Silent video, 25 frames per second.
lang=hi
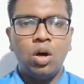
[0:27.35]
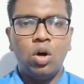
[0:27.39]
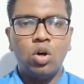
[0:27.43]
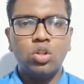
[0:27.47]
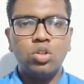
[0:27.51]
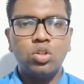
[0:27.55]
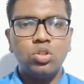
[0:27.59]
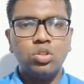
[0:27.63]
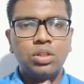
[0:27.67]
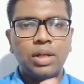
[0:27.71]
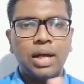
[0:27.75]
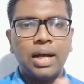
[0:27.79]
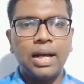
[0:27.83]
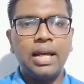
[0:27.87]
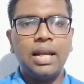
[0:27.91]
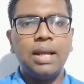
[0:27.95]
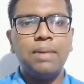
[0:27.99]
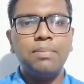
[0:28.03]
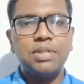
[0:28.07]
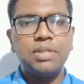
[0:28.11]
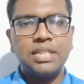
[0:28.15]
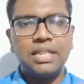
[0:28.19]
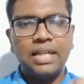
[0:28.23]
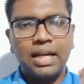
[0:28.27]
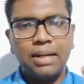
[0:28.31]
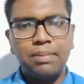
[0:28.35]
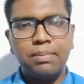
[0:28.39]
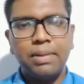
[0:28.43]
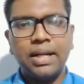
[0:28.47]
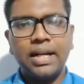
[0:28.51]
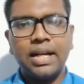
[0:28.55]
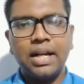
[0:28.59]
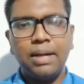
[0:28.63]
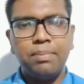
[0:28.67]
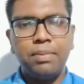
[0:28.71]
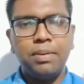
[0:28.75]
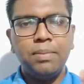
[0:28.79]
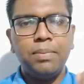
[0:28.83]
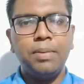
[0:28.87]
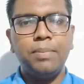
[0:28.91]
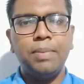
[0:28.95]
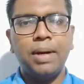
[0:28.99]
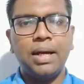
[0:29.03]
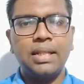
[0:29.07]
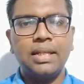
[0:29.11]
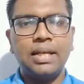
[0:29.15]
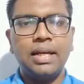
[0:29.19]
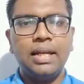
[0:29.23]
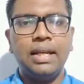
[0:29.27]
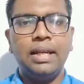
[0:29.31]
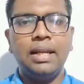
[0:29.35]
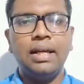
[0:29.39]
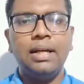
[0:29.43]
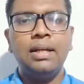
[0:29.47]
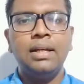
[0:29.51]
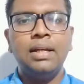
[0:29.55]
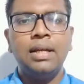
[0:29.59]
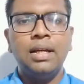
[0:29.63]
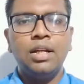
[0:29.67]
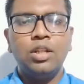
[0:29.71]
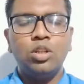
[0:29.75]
और दोस्तों अगर हम शेयर मार्केट में भी बात करें ना